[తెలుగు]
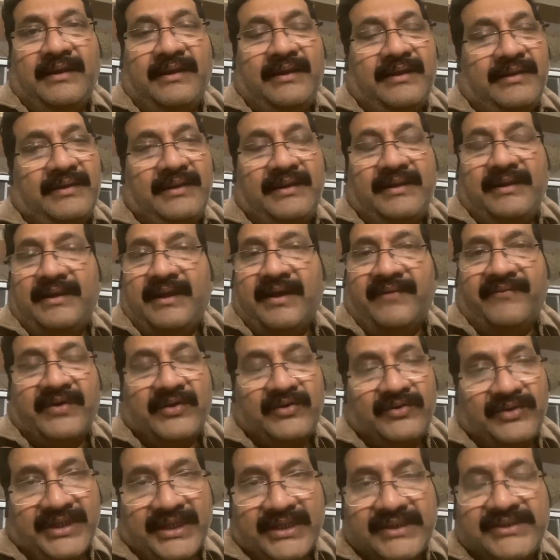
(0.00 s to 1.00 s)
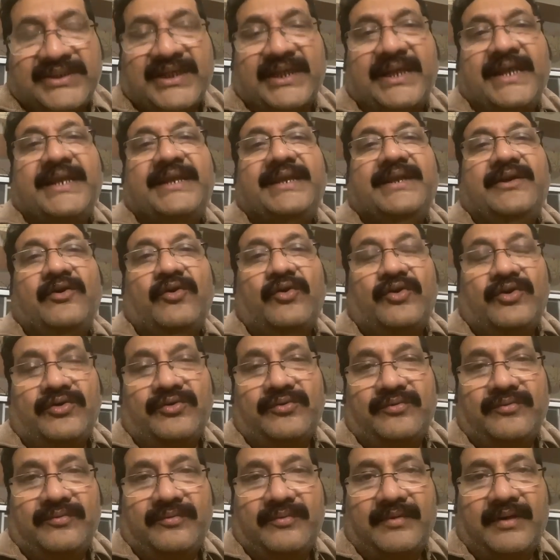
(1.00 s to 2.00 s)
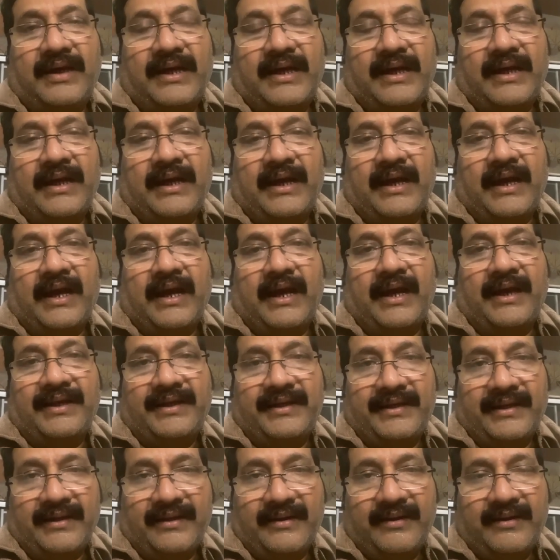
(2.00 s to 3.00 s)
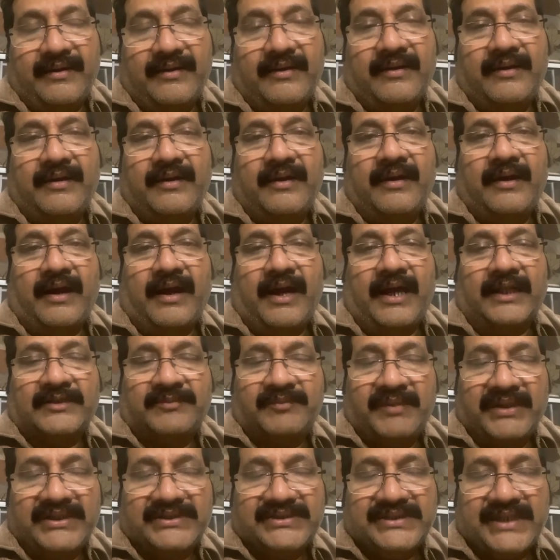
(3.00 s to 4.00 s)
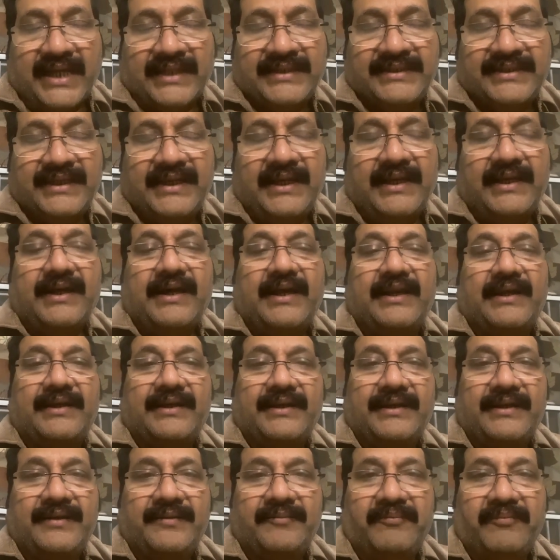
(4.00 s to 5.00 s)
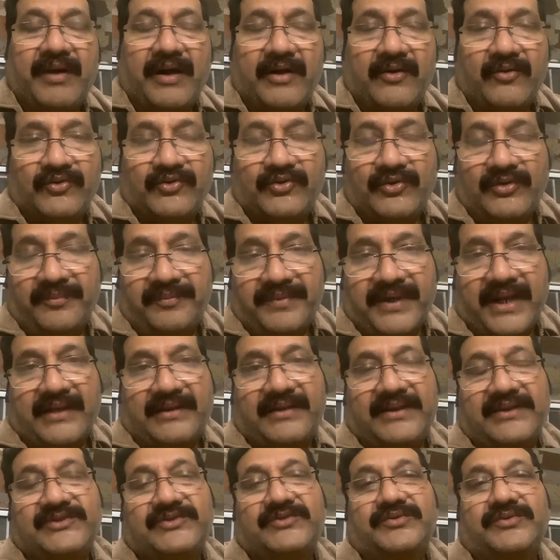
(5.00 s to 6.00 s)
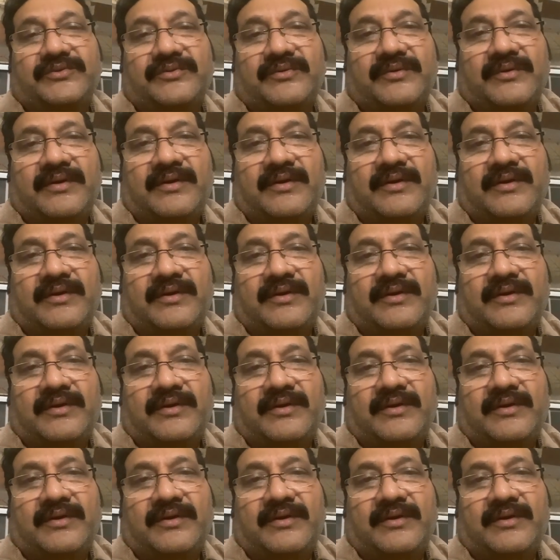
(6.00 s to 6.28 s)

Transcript: ఇది ఎవరు తీర్చలేని లోటు ఆయన ఆత్మకి శాంతి కలగాలని భగవంతుని ప్రార్థిస్తూ